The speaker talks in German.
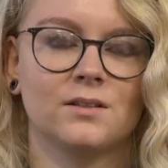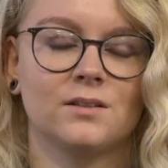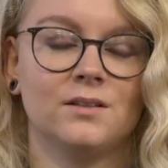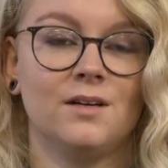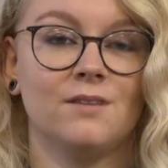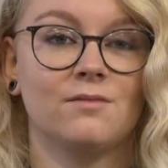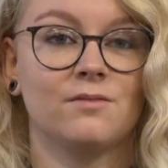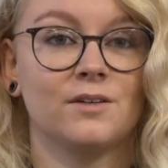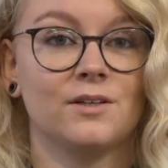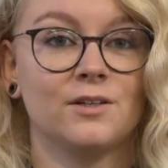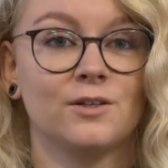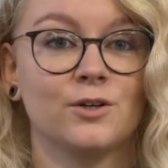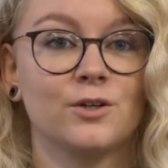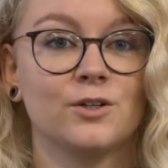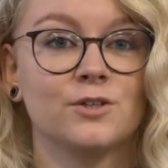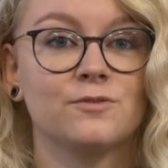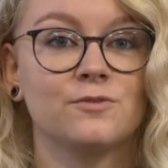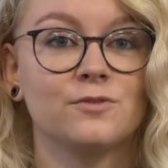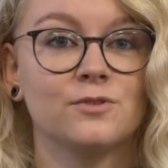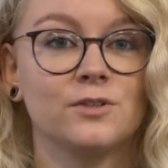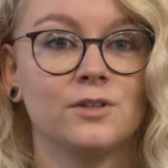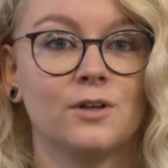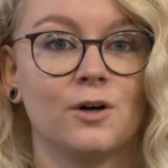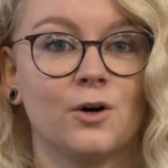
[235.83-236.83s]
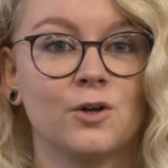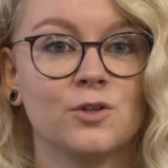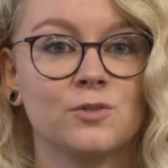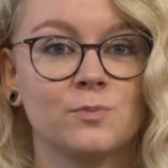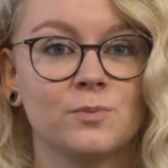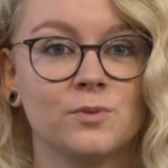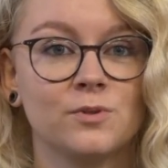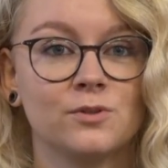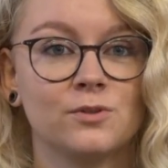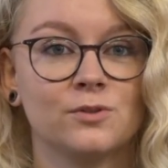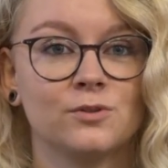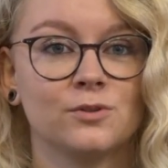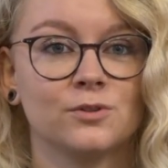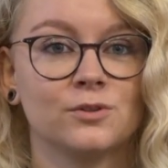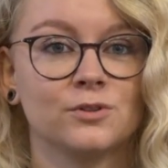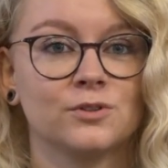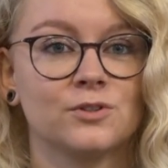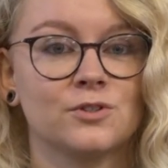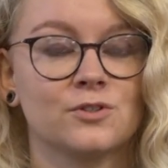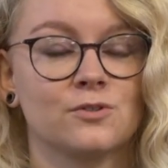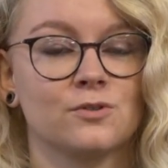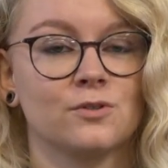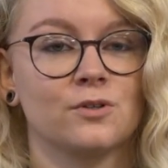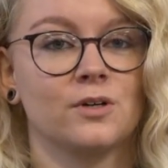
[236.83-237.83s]
Ja, wenn ihr euch für die
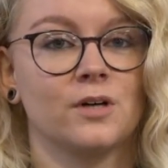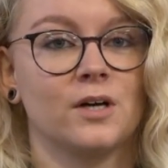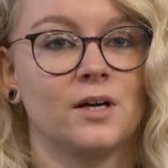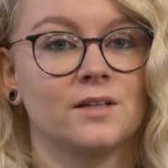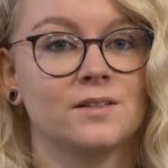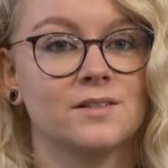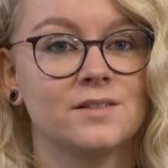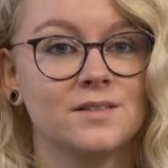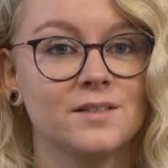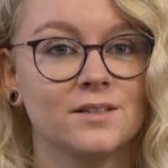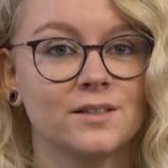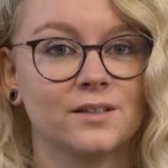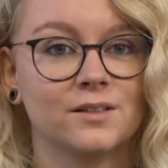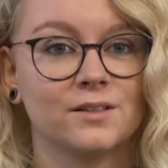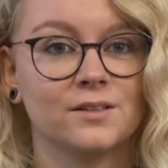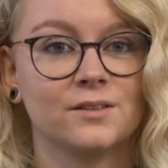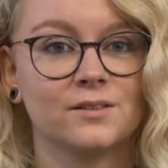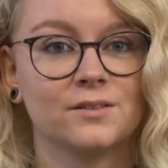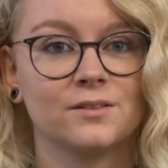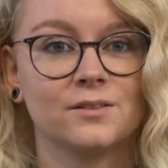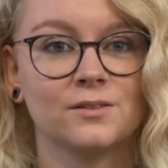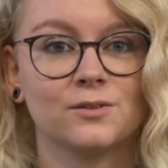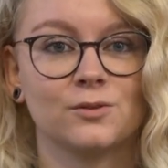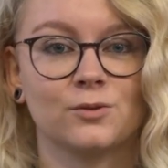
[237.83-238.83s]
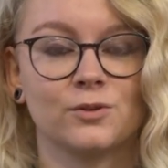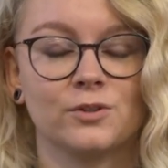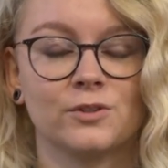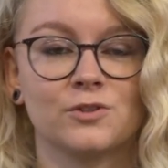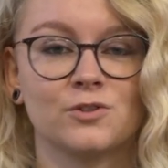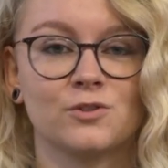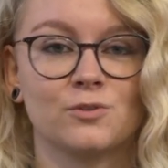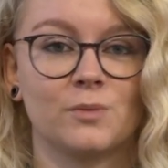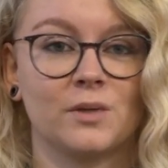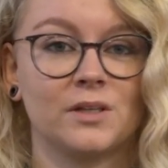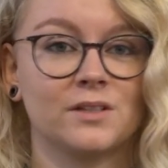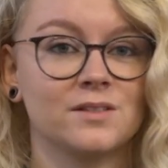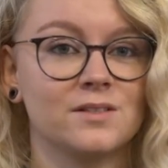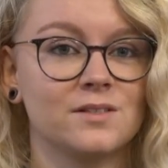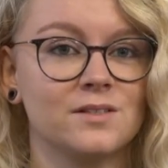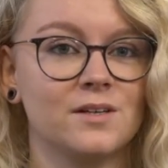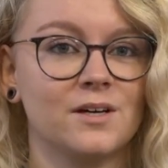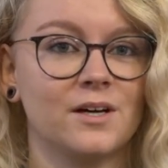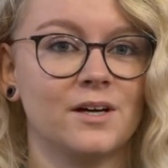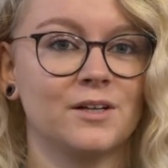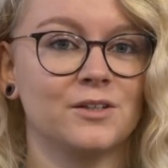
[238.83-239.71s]
Ausbildung zur Erzieherin oder zum Erzieher